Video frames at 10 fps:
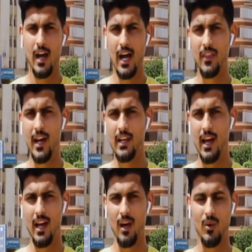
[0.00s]
ايضا
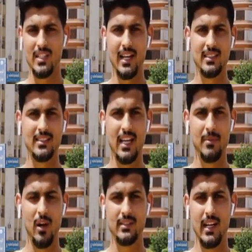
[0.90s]
آه، وزاره
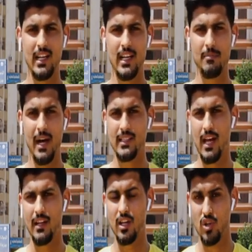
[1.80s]
التربيه والتعليم بعد
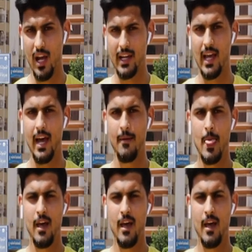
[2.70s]
نجاحها